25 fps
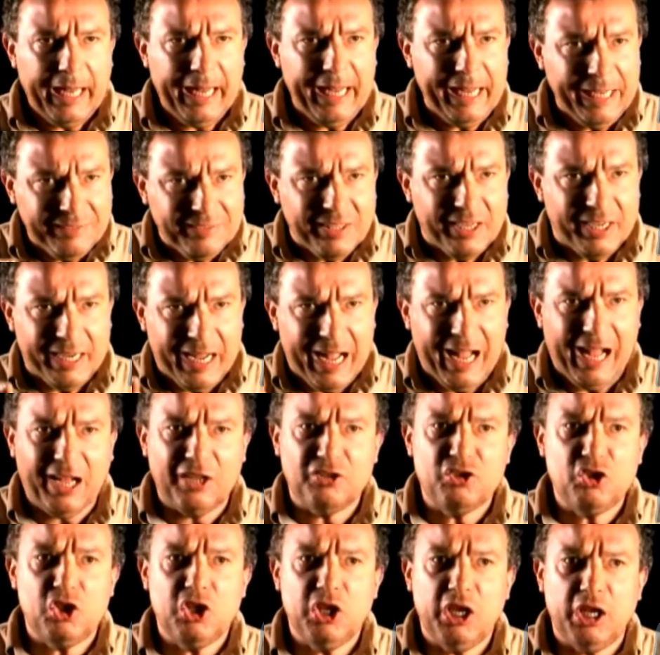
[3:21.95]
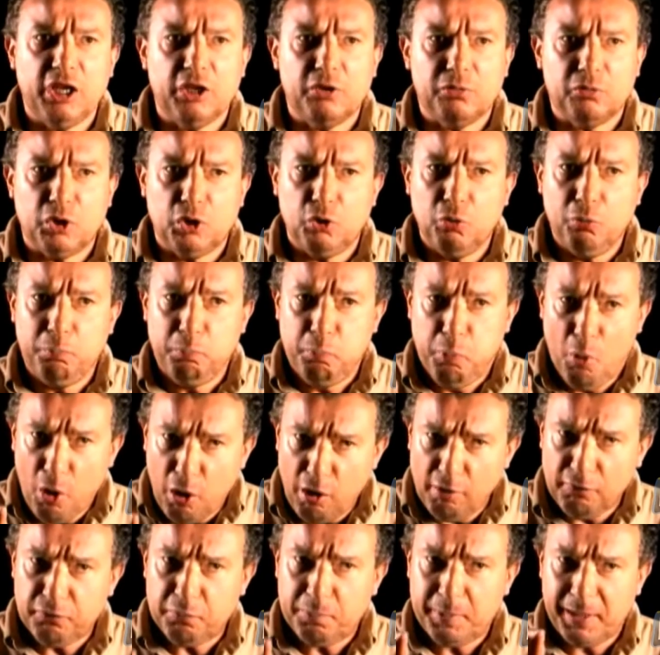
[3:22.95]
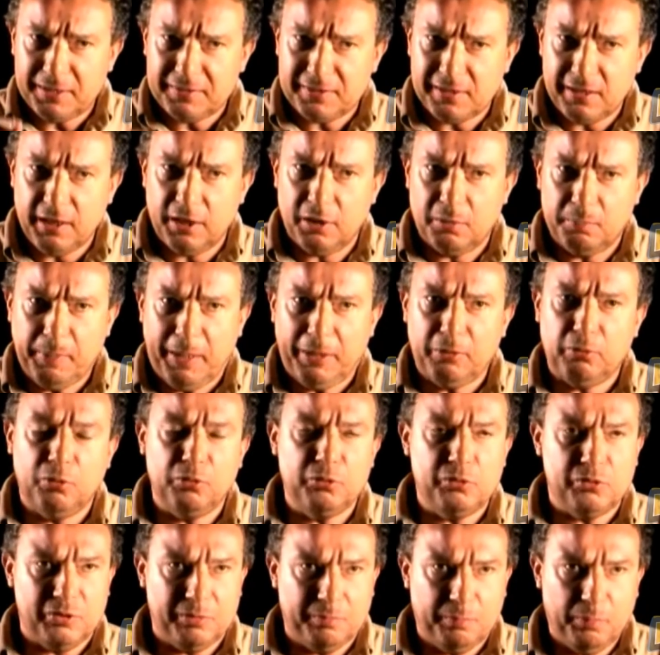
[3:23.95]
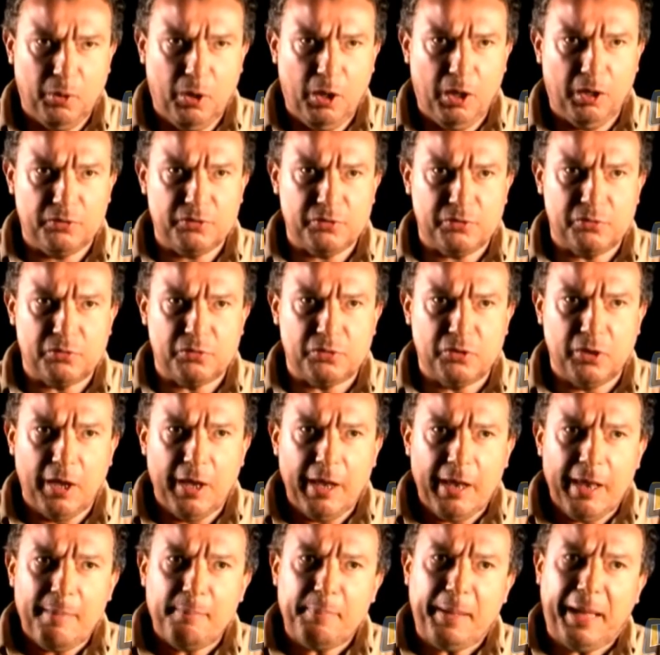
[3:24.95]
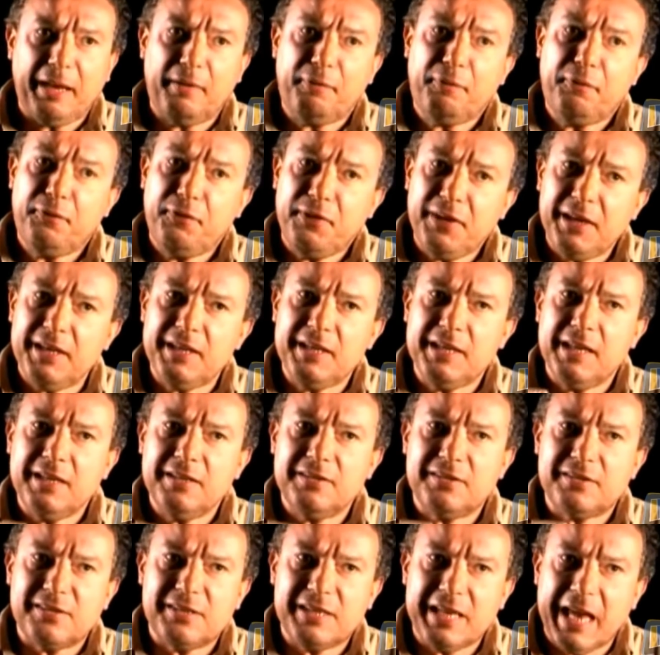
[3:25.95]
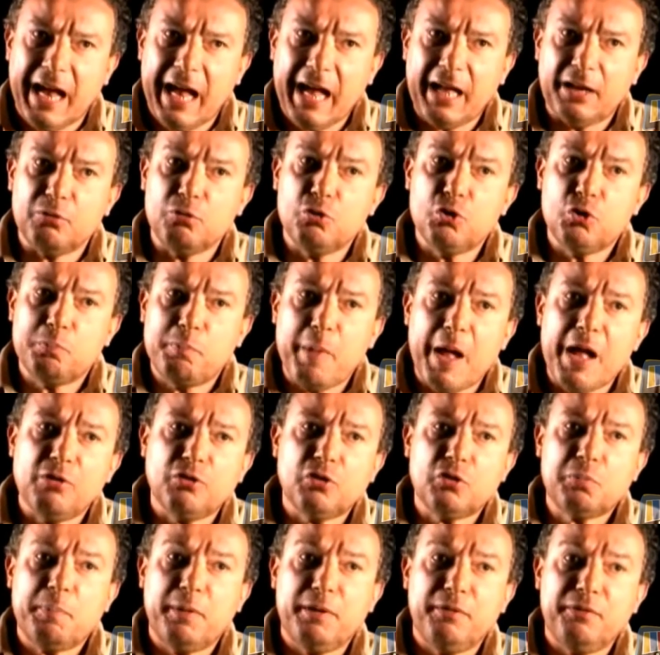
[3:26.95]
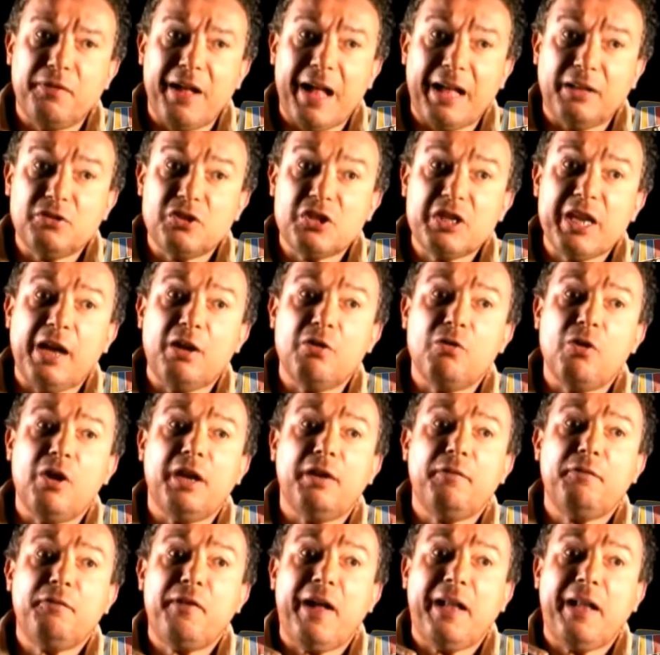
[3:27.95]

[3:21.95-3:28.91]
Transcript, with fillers: entregar dinheiro que o povo brasileiro pagou dos impostos para financiar os bancos privados que agora